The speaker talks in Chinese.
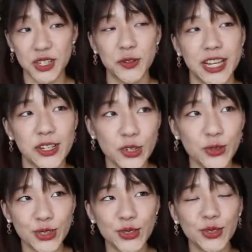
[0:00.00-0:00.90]
就是我一去
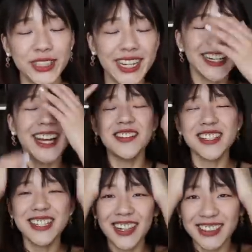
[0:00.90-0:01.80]
我就说天哪，我
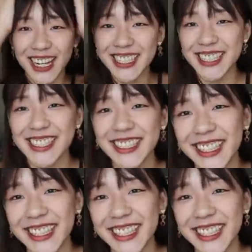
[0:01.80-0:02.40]
真的好想要进